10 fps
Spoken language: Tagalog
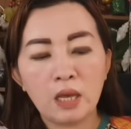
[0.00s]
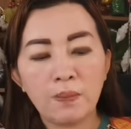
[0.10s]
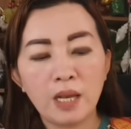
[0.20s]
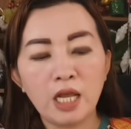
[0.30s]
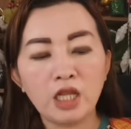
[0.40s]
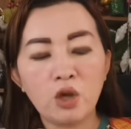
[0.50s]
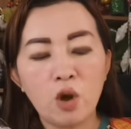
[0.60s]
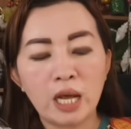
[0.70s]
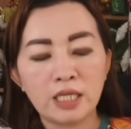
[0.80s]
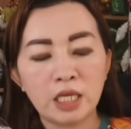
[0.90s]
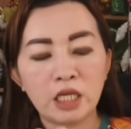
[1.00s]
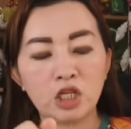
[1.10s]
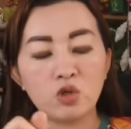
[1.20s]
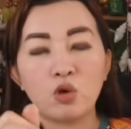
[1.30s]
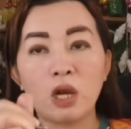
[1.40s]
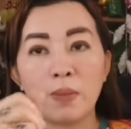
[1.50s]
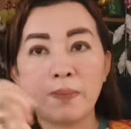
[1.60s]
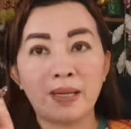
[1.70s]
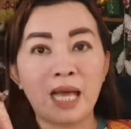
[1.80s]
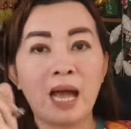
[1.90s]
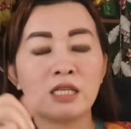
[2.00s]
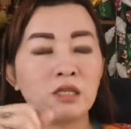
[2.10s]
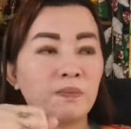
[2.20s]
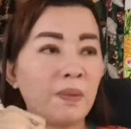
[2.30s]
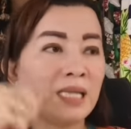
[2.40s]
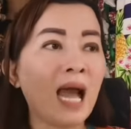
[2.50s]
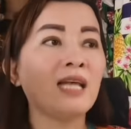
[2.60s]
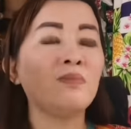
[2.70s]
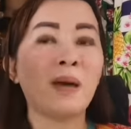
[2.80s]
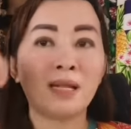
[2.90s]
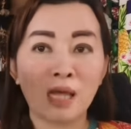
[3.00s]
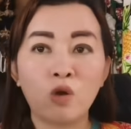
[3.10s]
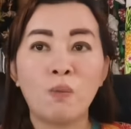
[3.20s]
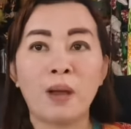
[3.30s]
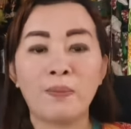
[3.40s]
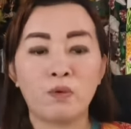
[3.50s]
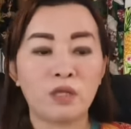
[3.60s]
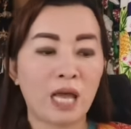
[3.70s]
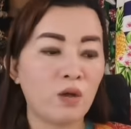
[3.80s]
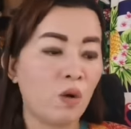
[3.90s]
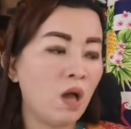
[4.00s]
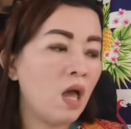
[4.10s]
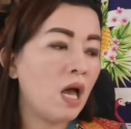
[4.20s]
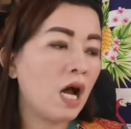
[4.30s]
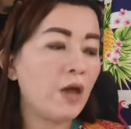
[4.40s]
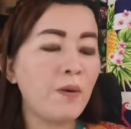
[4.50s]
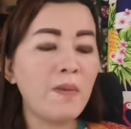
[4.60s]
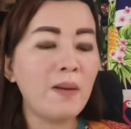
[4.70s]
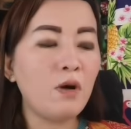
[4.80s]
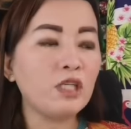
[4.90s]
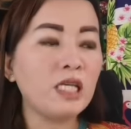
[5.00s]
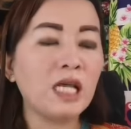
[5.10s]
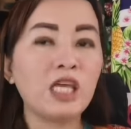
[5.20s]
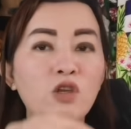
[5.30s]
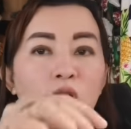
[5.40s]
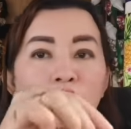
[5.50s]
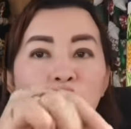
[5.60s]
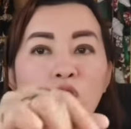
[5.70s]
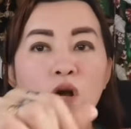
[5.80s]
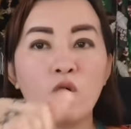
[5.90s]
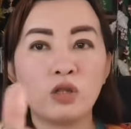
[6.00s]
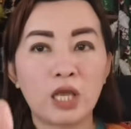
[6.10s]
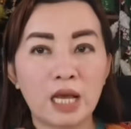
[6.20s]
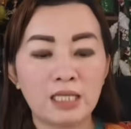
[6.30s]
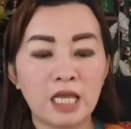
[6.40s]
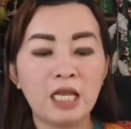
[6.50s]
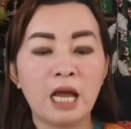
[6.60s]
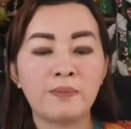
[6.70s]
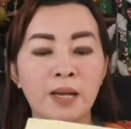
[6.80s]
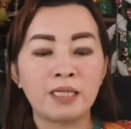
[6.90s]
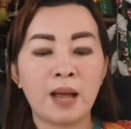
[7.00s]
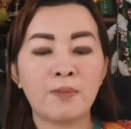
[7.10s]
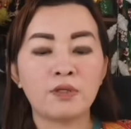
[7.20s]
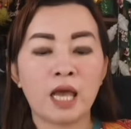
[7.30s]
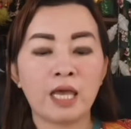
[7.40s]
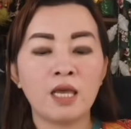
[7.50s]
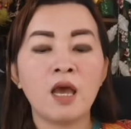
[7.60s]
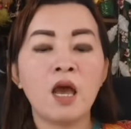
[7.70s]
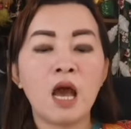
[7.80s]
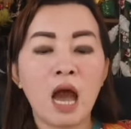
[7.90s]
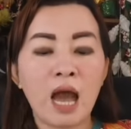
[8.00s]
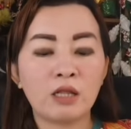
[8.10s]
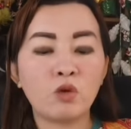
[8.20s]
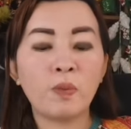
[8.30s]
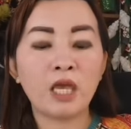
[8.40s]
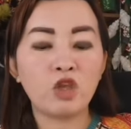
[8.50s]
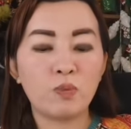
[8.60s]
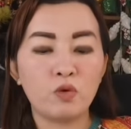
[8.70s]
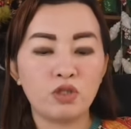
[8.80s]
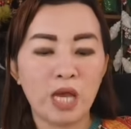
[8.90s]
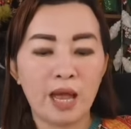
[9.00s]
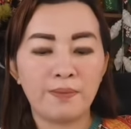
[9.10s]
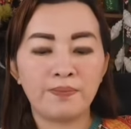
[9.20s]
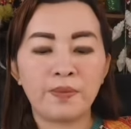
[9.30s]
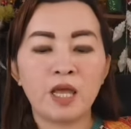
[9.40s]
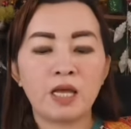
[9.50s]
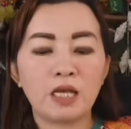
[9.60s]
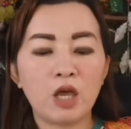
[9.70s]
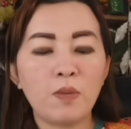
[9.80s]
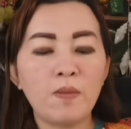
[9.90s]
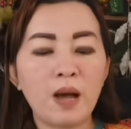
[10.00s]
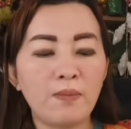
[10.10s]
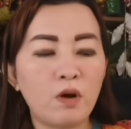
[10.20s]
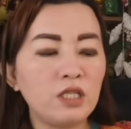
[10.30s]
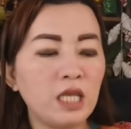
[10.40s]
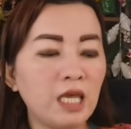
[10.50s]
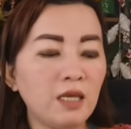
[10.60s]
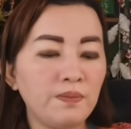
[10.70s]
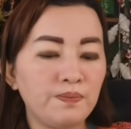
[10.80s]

ipilido at signature na may pataas, pataas para tagumpay po tayo. Ngayon po mga bossing, lagyan nyo lang ito ng konting asin at pagkatapos ay uh, tupiin nyo po siya. Ngayon po mga bossing,